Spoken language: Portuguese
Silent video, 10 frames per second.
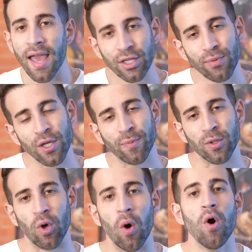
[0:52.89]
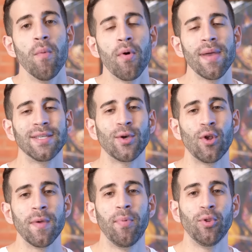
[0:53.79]
É isso mesmo, pessoal. Por mais que o
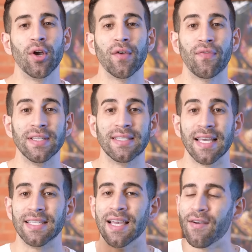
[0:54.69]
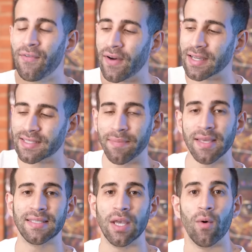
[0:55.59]
nome bulldog francês faça
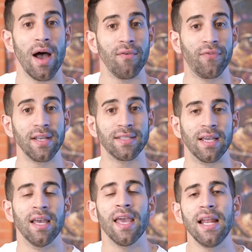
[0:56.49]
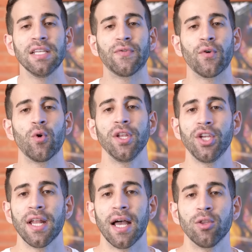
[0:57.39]
menção à França, eles foram
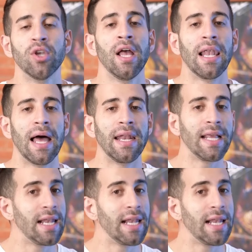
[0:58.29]
originados lá na